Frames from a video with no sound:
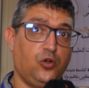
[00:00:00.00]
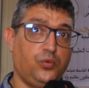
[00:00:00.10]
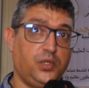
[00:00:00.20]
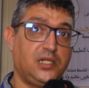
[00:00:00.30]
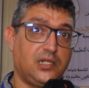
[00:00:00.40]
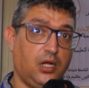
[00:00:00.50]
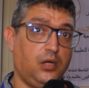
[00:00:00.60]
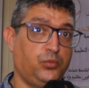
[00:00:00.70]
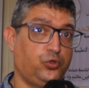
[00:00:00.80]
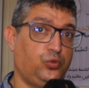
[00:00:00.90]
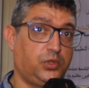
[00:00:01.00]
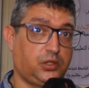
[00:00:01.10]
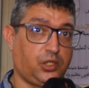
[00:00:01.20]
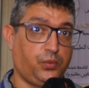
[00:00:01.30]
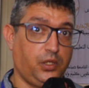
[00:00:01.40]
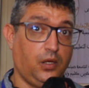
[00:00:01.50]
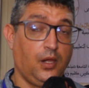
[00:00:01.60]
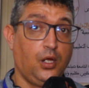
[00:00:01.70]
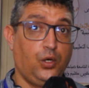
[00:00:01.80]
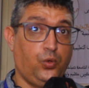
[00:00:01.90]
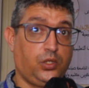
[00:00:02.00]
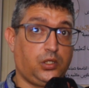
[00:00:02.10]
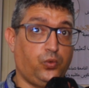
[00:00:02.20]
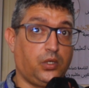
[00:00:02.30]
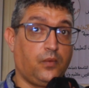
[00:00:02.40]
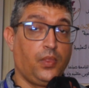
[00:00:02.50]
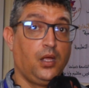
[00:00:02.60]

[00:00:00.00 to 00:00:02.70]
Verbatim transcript: او باصلاح منظومه التربيه والتكوين